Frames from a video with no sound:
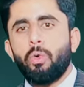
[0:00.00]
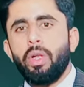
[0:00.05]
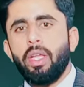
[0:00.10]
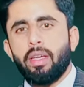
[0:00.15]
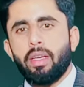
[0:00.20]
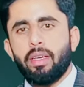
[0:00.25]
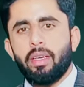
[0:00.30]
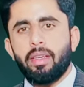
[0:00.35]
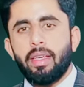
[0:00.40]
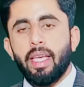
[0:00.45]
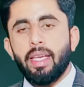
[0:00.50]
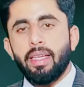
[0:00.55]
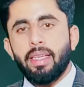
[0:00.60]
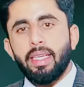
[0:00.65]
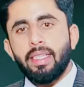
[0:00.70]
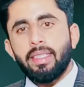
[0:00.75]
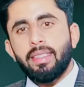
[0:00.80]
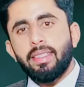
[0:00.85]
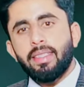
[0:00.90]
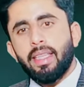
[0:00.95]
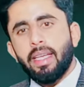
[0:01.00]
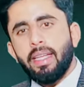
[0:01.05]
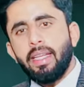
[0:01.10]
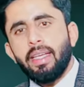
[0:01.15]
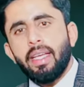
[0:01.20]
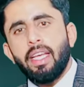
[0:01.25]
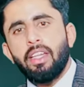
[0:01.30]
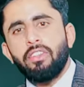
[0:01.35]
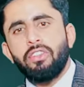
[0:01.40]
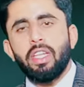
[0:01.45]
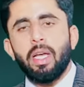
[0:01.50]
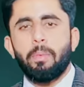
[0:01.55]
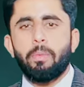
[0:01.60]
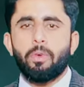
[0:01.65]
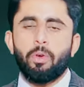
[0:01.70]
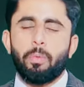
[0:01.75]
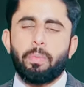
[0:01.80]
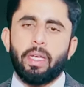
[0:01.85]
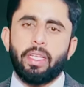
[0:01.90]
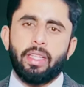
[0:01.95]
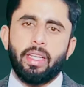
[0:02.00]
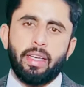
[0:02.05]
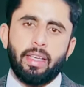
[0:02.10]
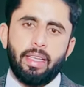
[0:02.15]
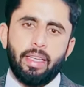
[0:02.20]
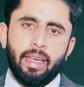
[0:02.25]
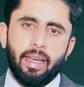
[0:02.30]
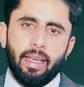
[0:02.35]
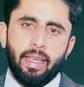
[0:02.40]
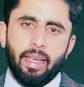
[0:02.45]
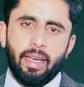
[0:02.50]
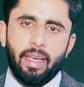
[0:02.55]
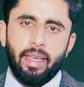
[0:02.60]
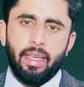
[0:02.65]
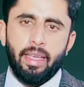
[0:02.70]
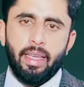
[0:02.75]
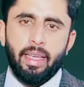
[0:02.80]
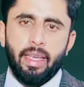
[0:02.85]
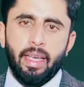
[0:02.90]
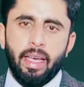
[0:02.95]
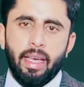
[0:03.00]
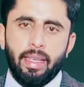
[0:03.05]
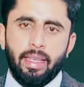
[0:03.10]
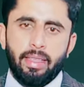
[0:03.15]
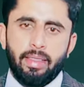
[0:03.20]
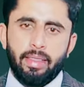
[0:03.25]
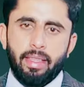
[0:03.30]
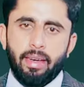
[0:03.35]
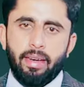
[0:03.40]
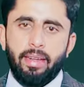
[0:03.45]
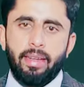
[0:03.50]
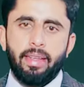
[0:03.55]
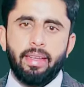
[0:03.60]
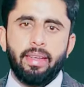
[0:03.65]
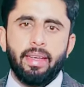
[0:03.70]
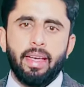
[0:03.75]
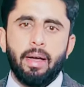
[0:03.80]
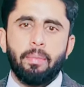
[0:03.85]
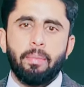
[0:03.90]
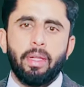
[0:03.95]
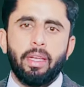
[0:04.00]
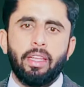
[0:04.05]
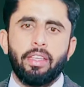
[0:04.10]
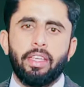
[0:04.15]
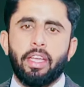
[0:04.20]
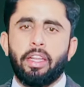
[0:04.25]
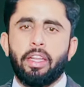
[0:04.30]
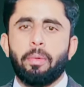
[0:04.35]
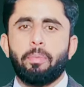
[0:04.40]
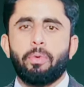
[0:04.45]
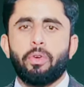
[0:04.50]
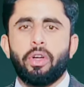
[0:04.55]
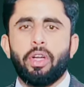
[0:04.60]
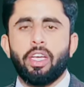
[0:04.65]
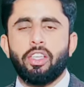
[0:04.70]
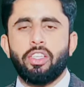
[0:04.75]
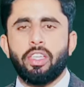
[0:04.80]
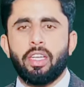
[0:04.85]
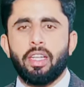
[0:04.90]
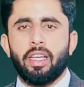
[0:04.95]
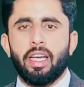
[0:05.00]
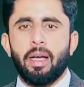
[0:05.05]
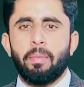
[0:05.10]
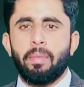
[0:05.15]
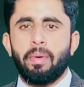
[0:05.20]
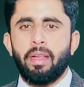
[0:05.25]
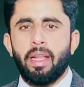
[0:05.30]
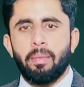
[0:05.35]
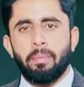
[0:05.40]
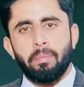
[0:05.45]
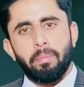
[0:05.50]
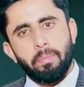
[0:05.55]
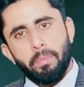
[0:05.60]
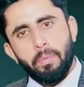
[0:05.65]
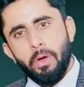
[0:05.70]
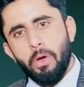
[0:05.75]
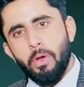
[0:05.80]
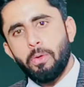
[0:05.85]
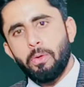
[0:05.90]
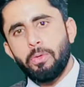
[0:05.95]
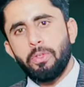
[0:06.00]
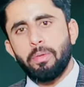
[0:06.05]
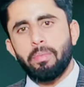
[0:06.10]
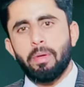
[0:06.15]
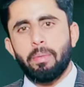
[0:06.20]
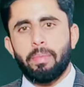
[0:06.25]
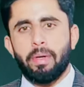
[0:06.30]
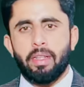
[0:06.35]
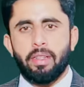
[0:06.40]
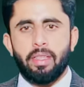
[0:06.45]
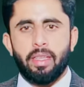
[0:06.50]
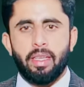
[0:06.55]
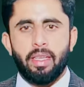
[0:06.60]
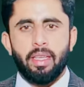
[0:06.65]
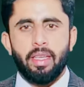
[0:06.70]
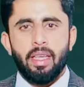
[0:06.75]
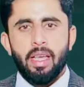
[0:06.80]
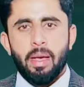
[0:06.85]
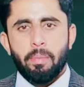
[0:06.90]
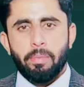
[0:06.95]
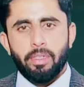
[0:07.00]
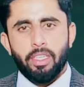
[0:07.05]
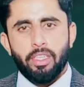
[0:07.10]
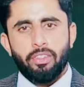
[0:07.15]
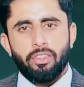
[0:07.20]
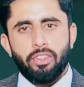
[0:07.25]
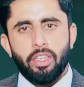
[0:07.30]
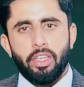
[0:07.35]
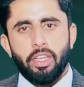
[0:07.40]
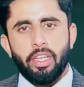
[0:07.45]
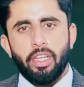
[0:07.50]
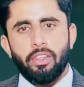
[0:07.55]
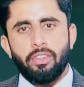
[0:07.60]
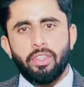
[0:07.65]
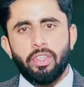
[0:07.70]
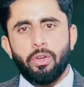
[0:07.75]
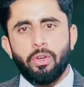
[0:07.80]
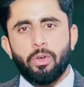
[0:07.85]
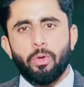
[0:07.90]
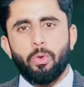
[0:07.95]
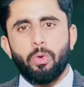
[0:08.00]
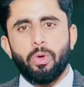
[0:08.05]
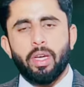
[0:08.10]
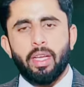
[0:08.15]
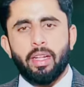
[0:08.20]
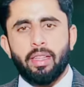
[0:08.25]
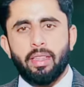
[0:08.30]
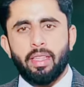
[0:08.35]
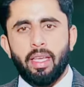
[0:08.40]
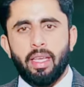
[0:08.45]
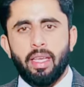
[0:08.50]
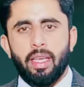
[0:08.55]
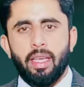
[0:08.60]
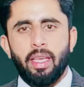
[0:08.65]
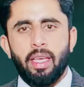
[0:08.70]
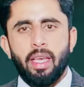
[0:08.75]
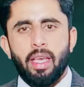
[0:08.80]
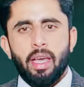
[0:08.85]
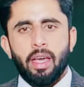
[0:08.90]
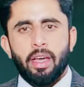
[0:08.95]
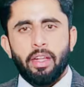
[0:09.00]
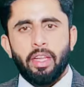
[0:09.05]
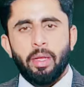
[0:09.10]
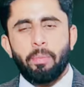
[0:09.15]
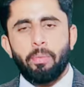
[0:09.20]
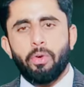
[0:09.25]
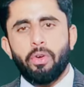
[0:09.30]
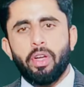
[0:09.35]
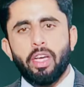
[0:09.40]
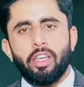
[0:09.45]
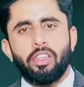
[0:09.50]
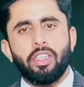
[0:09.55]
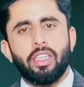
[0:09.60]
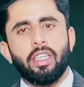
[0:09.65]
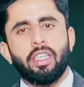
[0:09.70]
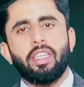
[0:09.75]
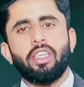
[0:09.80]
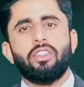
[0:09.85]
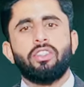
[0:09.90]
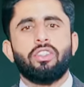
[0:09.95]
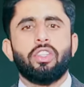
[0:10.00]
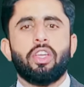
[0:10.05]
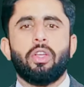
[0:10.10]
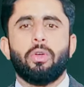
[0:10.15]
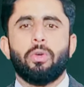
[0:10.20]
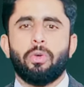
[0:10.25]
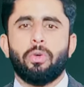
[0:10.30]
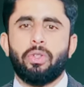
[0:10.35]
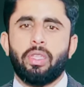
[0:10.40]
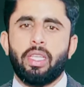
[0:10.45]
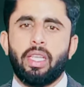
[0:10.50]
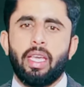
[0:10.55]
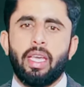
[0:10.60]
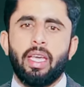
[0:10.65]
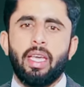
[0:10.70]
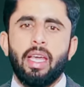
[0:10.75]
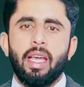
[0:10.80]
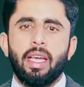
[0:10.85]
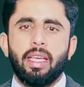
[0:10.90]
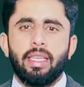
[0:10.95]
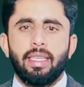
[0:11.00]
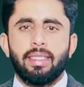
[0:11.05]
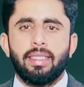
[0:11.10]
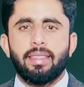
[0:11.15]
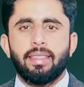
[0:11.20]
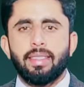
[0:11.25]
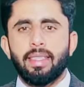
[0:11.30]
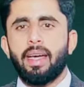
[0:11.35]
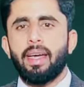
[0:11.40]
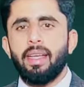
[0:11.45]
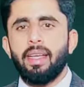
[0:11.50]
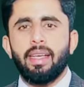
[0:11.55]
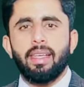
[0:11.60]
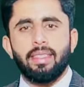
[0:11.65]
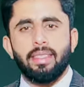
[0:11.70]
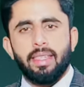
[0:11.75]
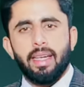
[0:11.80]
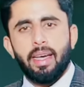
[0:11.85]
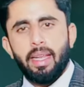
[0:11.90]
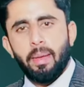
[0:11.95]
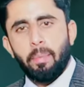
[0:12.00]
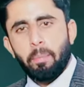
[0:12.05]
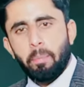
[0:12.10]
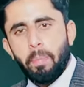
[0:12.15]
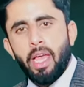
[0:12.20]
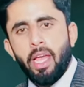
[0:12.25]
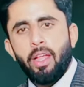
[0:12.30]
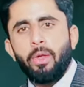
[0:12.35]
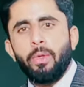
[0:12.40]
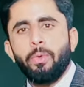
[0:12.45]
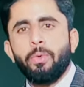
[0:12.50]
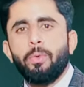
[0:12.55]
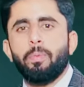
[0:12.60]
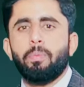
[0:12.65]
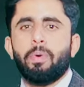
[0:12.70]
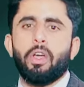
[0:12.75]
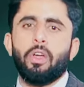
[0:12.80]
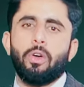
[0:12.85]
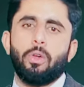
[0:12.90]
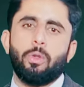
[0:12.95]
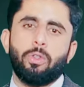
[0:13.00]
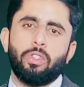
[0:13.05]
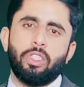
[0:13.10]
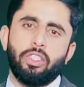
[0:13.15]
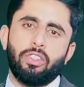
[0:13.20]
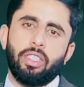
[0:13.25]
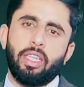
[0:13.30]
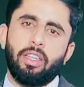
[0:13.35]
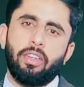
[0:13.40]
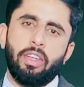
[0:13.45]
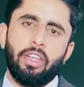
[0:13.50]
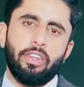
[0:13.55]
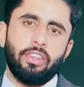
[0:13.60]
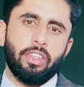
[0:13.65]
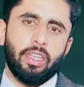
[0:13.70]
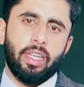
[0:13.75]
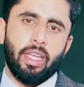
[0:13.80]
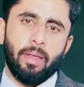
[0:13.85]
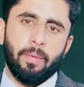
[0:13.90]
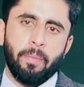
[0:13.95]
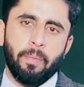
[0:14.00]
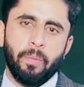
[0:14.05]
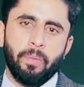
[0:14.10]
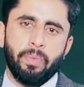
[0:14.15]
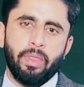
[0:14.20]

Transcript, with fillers: खुलिक के किस तरीके से आपको पैदा किया गया ये तख्लीक का अमल ये रिप्रोडक्शन का अमल हम बायोलॉजी में पढ़ते किस तरीके से ग्रो करते हैं रिप्रोडक्शन किस तरह होती है ये सारे के सारे पहलू बायोलॉजी से रिलेटेड है